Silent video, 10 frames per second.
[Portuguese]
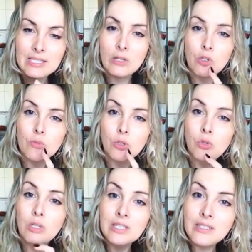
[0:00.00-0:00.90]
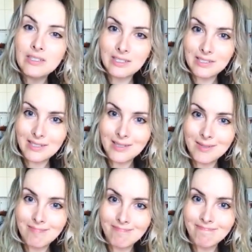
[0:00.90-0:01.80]
são os
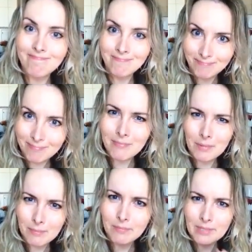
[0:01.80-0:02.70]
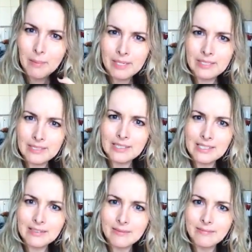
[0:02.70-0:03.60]
motoristas. Dá para entender?